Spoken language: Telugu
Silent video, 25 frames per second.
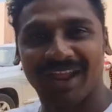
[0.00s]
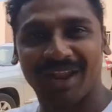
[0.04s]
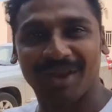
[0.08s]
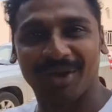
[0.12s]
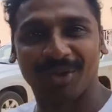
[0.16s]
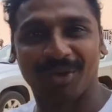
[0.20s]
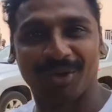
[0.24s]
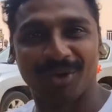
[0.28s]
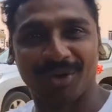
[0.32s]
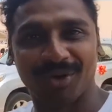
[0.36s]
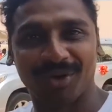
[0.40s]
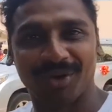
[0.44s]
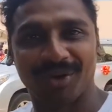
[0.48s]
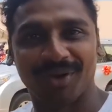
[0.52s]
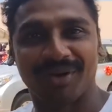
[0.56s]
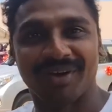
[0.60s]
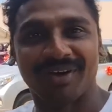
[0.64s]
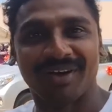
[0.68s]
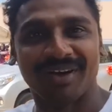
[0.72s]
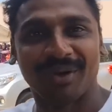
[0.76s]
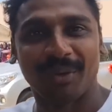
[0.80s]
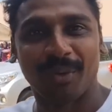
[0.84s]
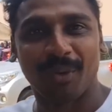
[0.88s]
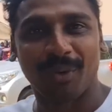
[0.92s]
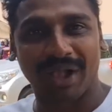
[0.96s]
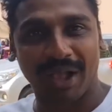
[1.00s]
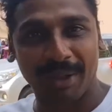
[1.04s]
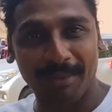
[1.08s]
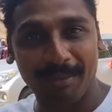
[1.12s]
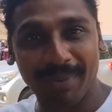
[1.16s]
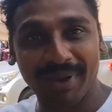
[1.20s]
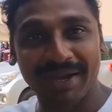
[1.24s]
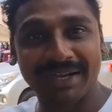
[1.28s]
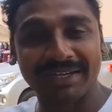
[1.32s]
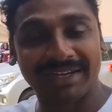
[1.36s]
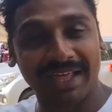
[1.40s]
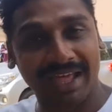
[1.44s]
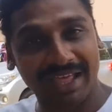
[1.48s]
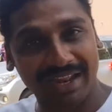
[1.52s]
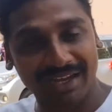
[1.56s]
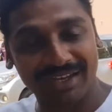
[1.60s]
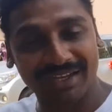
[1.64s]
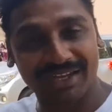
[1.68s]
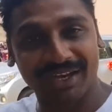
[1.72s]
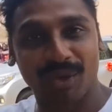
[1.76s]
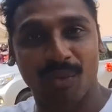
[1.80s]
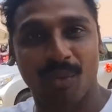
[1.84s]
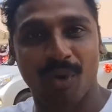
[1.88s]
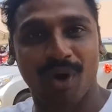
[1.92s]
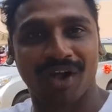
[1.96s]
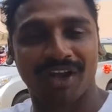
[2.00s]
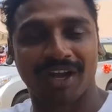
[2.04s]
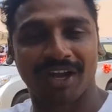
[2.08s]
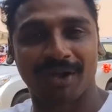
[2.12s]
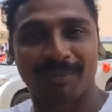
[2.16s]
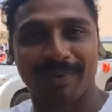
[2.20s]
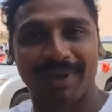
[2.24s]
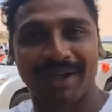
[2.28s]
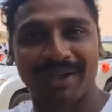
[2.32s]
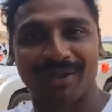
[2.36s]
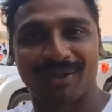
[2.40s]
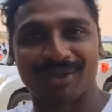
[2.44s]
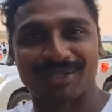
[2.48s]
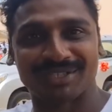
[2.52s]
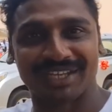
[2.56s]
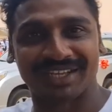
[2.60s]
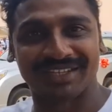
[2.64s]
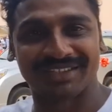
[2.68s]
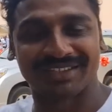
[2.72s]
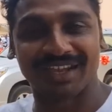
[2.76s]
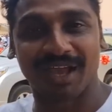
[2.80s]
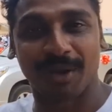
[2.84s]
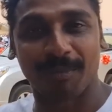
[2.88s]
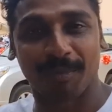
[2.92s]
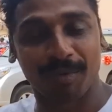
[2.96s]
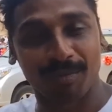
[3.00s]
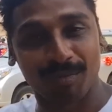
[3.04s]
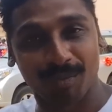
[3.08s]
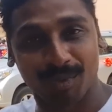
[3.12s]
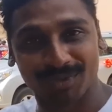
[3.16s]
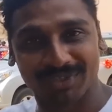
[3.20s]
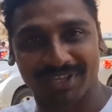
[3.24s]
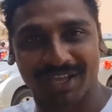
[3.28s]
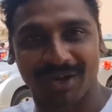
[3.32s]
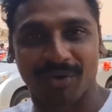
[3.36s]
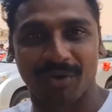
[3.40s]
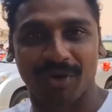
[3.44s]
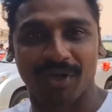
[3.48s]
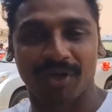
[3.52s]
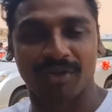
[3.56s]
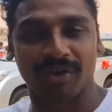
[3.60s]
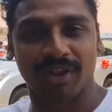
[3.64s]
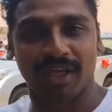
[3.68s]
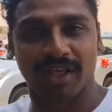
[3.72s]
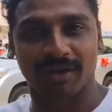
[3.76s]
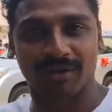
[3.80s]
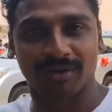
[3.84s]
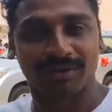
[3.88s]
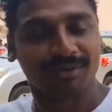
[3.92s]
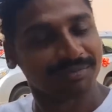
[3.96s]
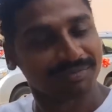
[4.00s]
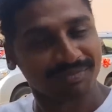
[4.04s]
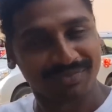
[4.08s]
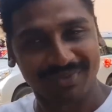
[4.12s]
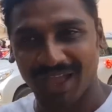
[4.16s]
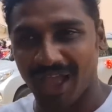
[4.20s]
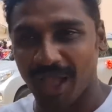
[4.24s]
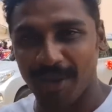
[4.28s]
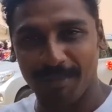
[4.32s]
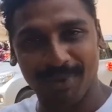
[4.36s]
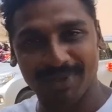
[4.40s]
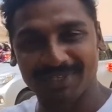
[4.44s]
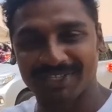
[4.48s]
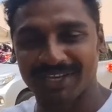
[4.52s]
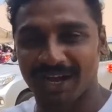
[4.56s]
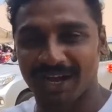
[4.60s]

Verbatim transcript: నన్ను ఒక అమ్మాయి డైరెక్ట్గా వాటర్ ప్లాంట్ వచ్చేసి అప్పుడు మూసా కూడా ఉన్నారు అమ్మాయి